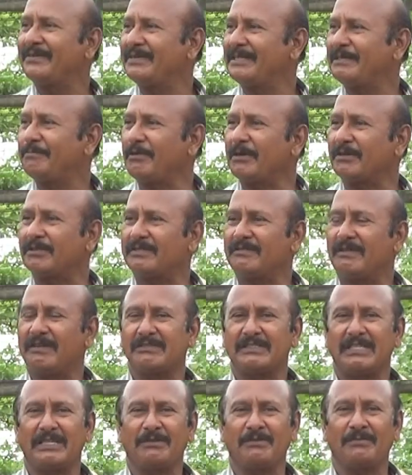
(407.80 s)
ఈ ప్రకృతి
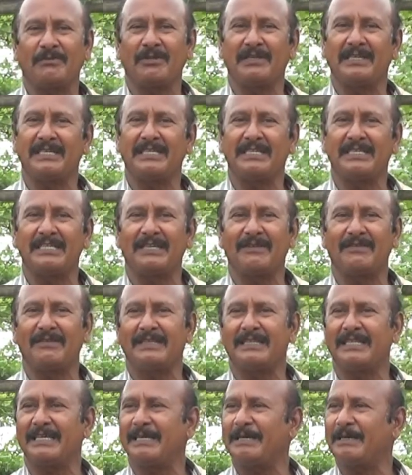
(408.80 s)
వ్యవసాయం మొదలెట్టిన
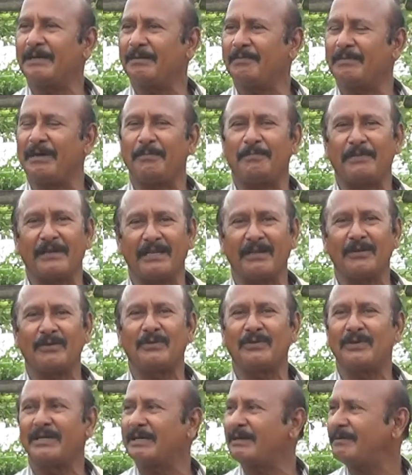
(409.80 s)
తర్వాత మా పిల్లలు
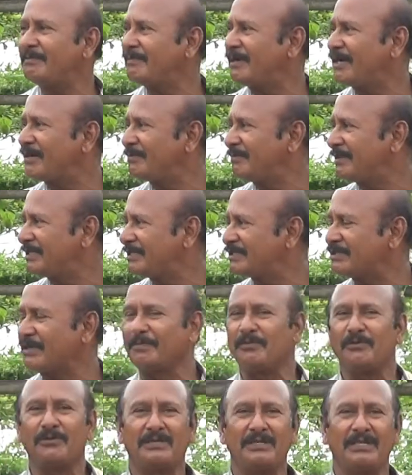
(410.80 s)
కూడా మాకు మంచి
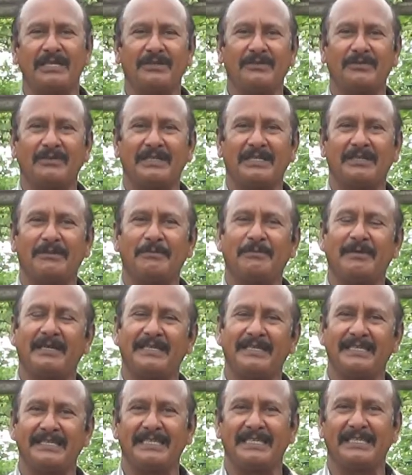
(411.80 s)
సపోర్ట్గాను ఉన్నారు మా
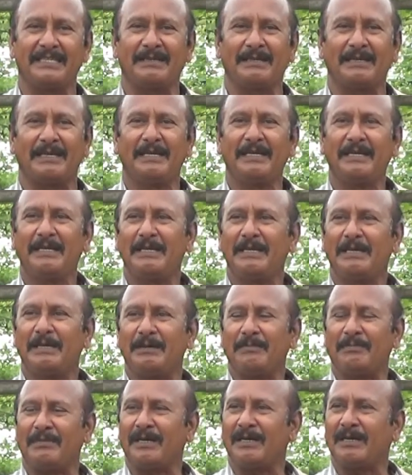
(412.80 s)
ఇంటి దగ్గర
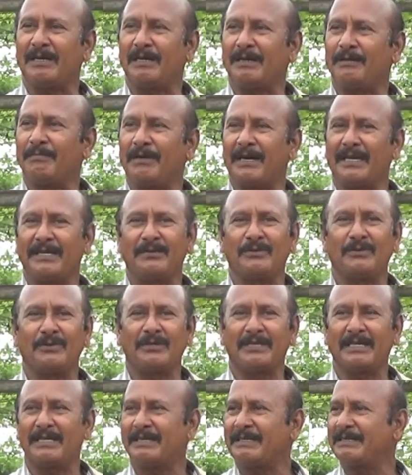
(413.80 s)
మా భార్య
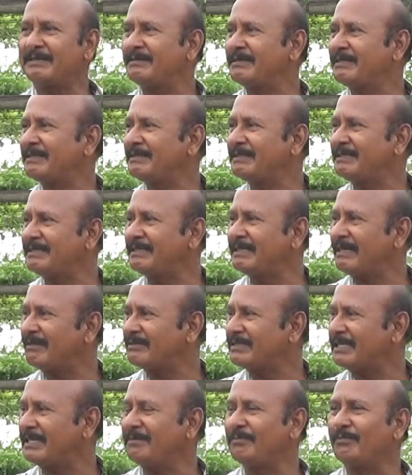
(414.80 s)
కూడా ఈ
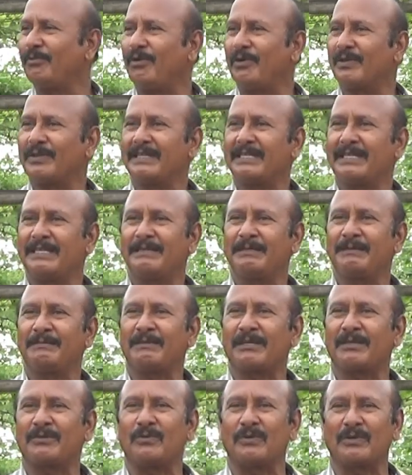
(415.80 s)
వ్యవసాయం బాగుంది ఈ
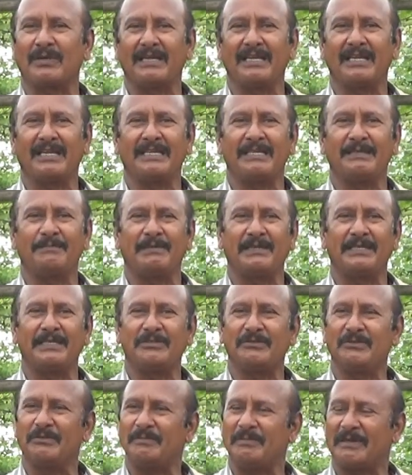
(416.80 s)
మన కూరగాయలు అవి
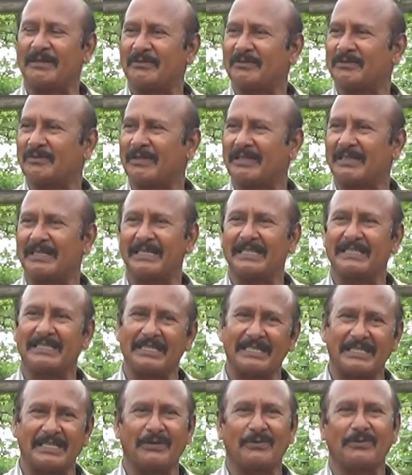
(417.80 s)
పండించుకుని మనం సొంతంగా
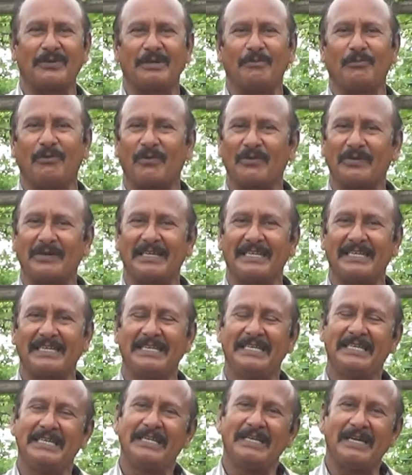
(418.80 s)
తినడానికి కూడా బాగుంటాయని
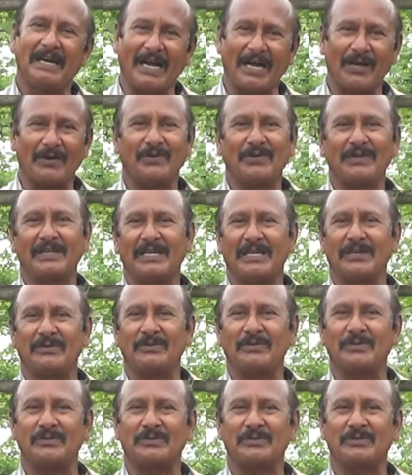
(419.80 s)
వాళ్ళు కూడా నాకు